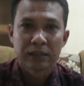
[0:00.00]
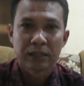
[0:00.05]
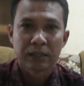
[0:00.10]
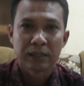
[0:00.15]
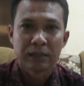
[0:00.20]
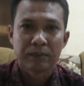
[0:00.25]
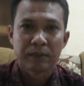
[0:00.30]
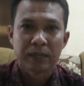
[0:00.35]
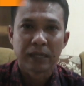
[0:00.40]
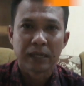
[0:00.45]
uh,
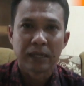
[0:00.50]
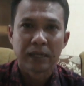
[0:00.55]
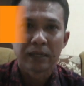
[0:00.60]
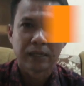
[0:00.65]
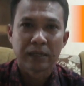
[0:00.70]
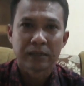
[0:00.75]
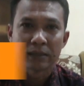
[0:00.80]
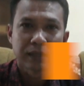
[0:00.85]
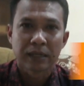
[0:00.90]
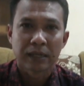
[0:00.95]
di mana
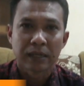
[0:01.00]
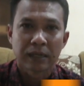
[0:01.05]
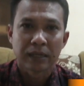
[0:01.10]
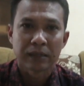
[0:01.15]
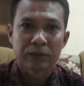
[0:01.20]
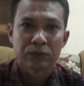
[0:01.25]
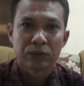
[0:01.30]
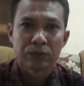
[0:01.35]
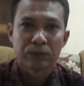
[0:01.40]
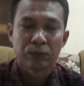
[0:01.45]
yang
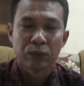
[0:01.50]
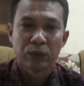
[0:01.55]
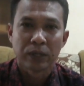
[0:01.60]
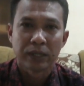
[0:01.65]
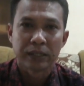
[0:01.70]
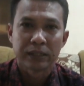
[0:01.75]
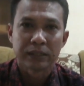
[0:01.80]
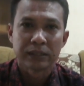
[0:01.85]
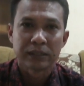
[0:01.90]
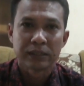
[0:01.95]
sekarang untuk
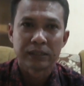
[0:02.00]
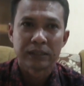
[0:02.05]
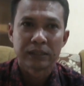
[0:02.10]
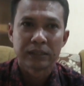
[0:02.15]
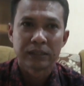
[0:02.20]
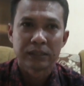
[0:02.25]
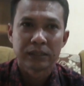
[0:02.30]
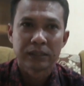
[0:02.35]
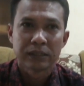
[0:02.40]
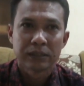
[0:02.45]
bulan
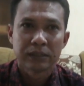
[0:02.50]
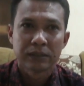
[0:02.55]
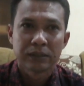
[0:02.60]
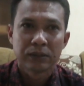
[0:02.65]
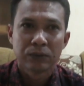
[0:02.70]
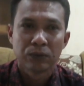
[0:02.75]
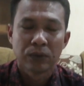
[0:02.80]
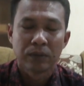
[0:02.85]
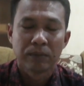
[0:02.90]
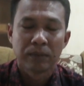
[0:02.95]

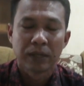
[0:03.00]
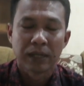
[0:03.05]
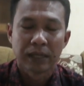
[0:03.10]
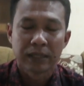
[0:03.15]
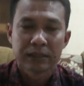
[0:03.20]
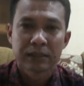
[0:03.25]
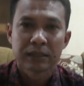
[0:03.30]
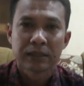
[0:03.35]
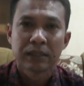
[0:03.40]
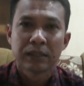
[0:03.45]
12
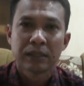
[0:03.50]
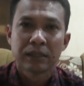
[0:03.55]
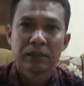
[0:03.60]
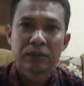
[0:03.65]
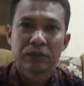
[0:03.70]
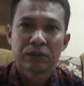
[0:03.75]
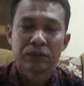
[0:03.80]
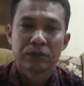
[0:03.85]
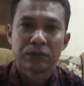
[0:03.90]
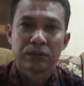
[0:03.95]

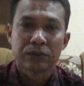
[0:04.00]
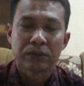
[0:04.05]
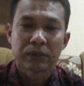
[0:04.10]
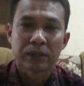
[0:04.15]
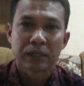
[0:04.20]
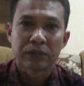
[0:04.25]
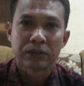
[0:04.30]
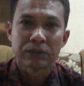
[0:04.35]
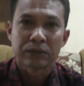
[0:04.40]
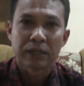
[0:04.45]
untuk
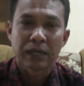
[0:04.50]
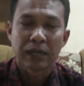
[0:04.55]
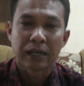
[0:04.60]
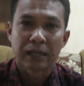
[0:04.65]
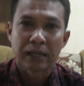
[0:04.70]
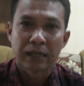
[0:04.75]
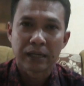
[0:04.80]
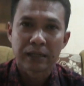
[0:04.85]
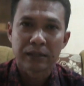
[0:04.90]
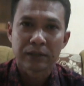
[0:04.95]
kasus
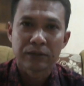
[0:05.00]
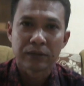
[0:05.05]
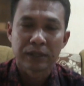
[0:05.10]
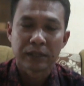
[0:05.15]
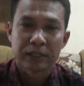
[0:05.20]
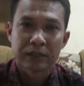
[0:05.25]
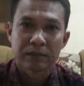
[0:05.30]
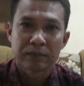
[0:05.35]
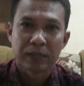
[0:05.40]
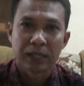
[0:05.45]
anak itu
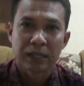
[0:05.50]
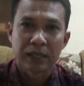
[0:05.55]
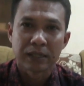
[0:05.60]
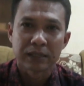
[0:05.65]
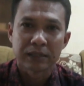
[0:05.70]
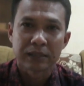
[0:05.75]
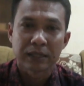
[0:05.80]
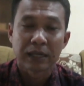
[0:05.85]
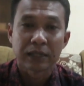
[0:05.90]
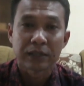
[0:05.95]
ada
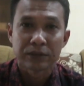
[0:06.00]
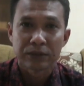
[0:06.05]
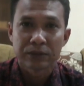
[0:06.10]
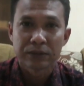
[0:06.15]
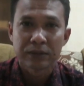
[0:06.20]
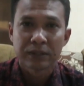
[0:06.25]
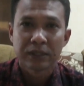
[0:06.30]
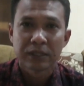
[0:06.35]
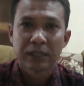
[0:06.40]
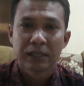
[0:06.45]
11
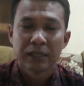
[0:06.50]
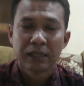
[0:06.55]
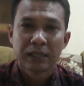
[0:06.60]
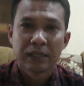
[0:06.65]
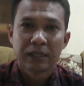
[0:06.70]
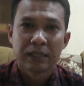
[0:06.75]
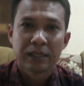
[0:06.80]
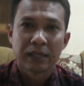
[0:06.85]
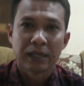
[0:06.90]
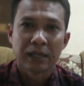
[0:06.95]
kasus
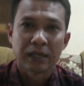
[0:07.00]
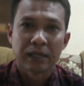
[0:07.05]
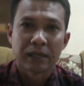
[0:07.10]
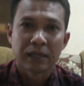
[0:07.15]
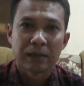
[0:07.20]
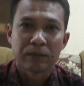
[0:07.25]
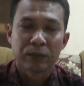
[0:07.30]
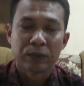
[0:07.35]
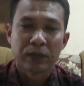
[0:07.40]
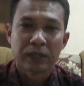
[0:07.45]
yang
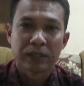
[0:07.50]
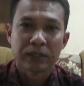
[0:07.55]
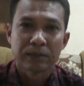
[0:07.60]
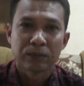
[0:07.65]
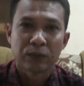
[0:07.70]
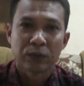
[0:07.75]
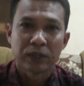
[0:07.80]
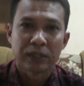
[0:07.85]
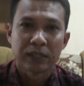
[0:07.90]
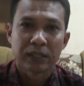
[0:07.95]
alhamdulillah
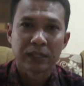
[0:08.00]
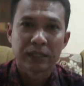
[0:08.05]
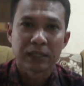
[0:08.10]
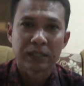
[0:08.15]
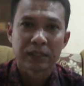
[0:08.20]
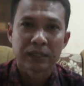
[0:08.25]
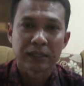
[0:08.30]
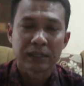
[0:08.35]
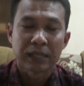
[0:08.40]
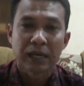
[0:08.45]
semuanya
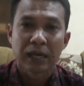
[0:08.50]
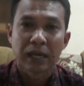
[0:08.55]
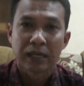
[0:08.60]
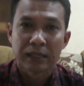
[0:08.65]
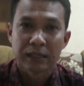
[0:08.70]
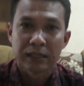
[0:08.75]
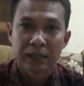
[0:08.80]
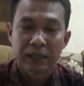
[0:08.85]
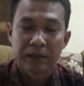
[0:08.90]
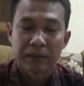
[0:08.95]

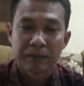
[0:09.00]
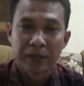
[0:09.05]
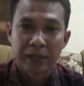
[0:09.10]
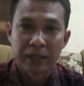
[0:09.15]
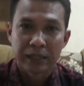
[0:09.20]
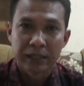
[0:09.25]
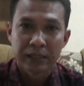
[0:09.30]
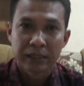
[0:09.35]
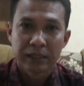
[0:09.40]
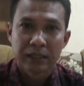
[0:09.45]
tertangani dengan
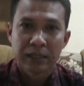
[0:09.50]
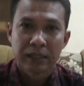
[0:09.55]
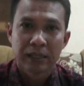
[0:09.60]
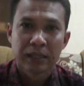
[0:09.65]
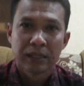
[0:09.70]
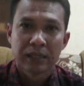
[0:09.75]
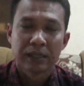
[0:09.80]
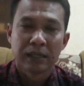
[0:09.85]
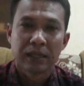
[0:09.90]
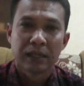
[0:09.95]
baik
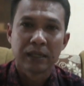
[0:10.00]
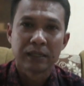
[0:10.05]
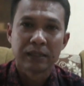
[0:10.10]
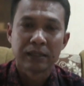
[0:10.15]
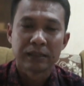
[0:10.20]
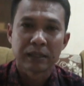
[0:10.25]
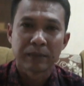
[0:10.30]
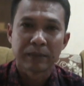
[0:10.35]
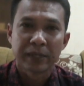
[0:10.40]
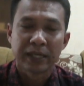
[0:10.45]
dan
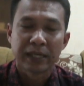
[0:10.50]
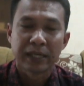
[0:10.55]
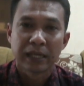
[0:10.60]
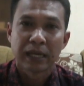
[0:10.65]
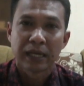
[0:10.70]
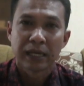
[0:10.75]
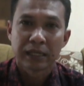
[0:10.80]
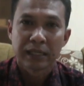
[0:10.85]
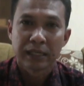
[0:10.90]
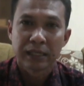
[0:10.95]
sampai dengan
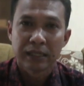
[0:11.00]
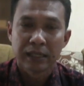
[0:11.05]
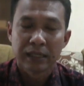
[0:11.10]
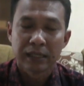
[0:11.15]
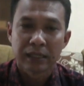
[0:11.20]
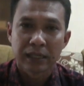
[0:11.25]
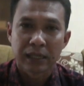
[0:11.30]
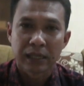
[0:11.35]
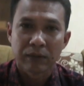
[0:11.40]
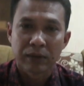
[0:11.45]
hari ini
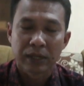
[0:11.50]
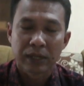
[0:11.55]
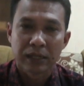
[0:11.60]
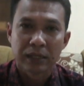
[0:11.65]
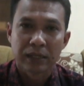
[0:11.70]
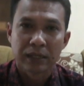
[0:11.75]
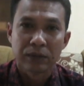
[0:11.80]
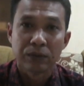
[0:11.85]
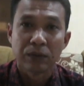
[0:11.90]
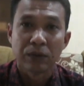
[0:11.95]
yang dirawat
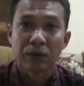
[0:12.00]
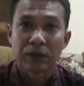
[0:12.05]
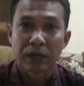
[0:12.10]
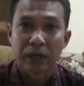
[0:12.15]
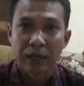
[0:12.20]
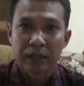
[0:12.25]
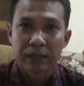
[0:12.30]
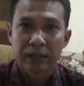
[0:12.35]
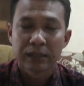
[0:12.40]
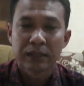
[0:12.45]
ada dua
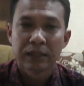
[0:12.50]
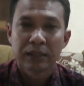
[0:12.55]
orang